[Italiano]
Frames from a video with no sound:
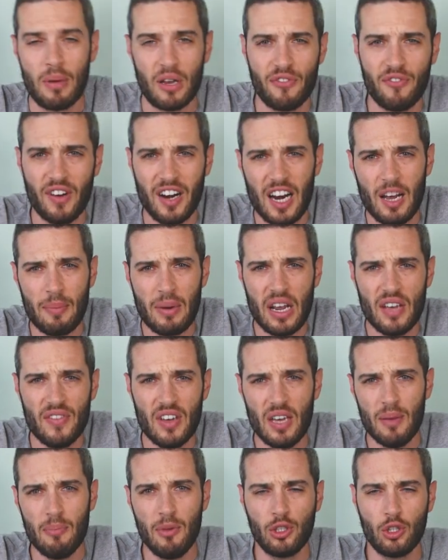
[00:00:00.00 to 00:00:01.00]
Per farla
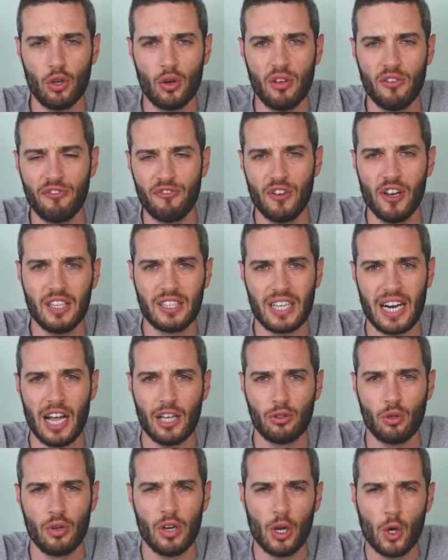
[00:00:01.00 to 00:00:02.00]
breve, mi sono
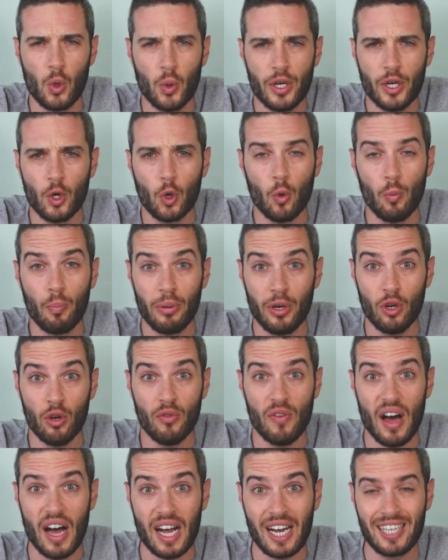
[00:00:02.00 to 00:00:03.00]
infiltrato in alcuni gruppi
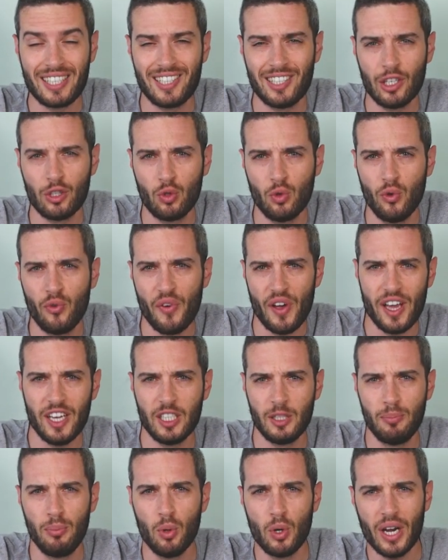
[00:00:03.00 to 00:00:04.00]
Novax su
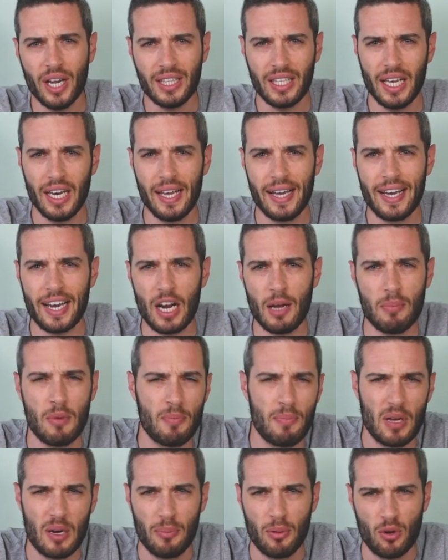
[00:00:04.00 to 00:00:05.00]
Facebook e
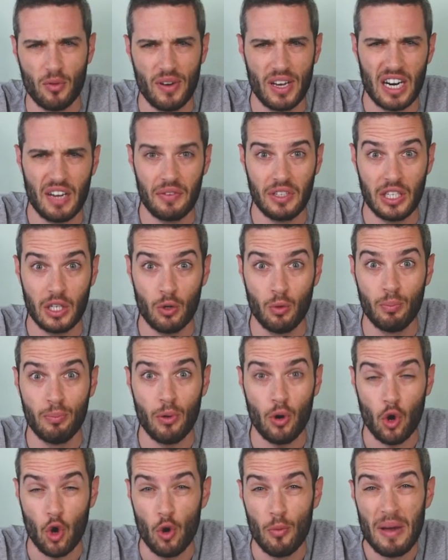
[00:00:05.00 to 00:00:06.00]
Telegram per provare a vedere
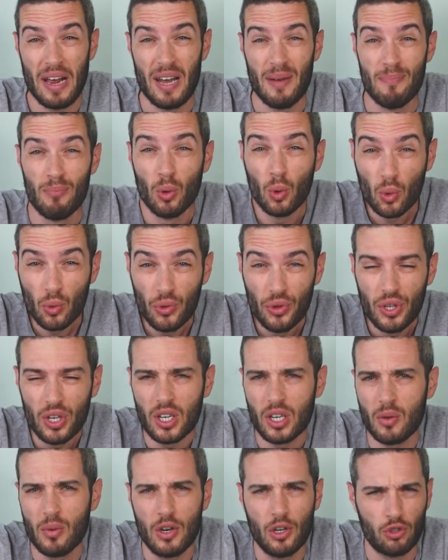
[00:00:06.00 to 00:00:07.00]
un po' com'è il mood
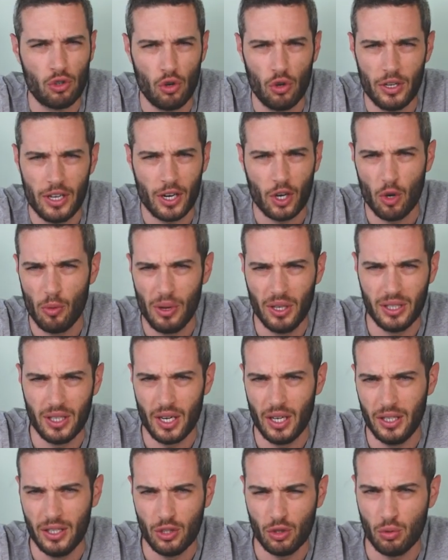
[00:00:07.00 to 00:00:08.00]
e quali sono gli
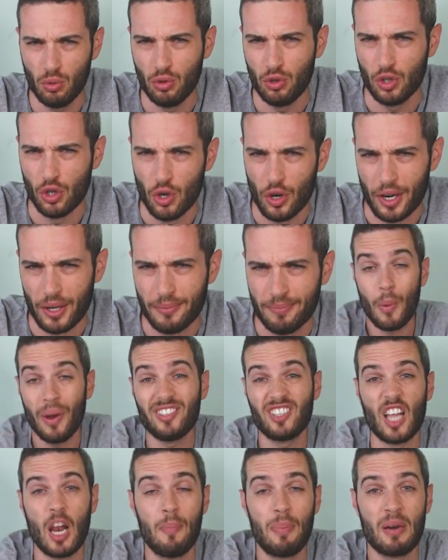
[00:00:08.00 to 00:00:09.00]
argomenti di discussione.
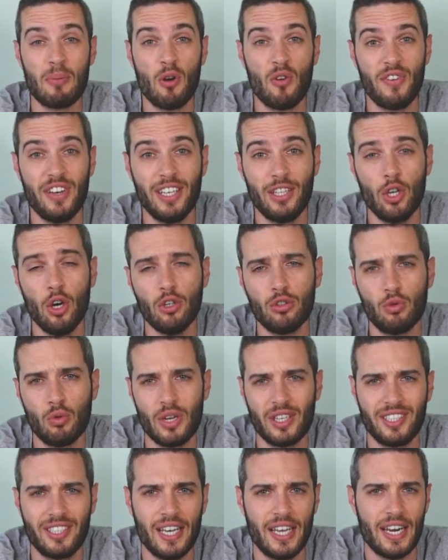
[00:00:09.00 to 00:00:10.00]
Questo è il primo video
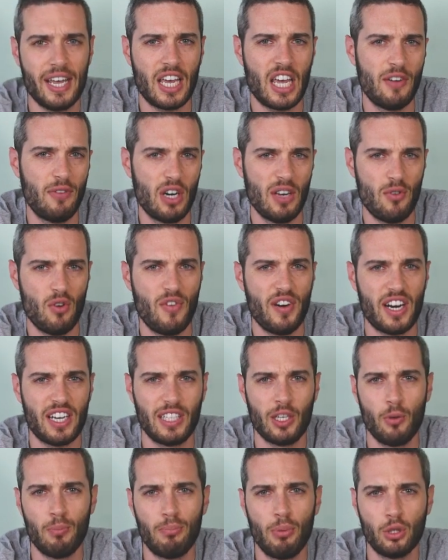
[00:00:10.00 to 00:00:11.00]
di una serie che volevo
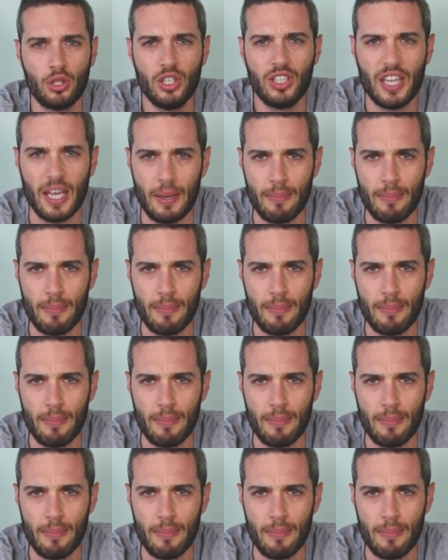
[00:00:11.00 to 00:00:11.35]
fare da un po' di